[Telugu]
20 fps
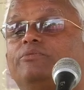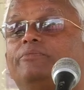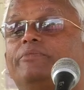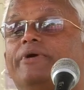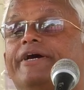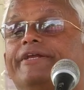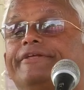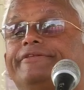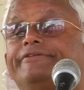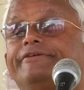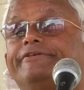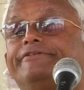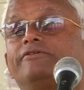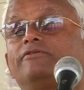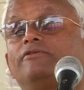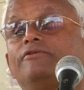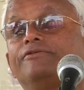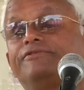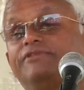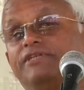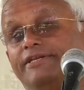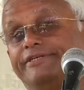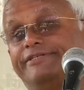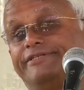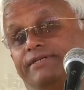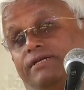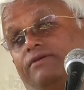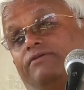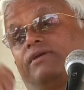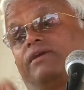మేము భారతదేశంలో
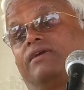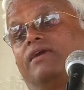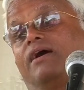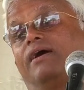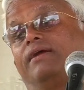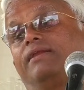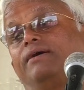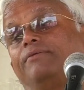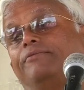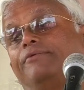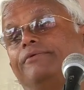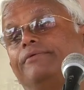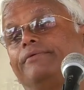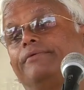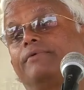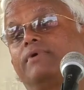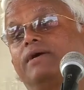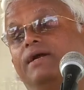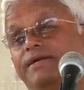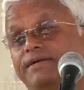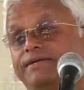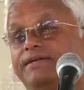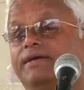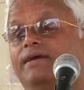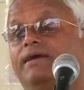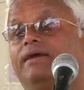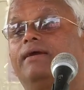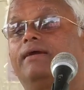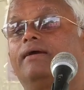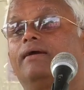తెలిసిన జ్ఞానము
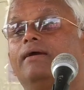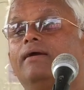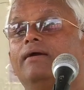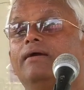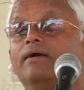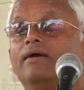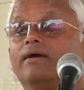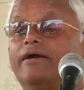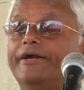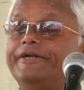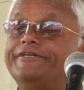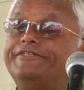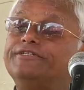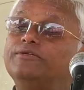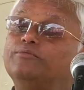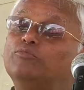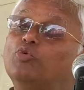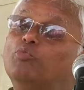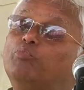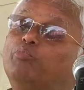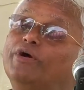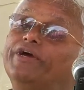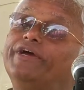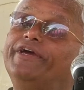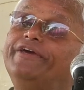కంటే గడిచిన ముప్పై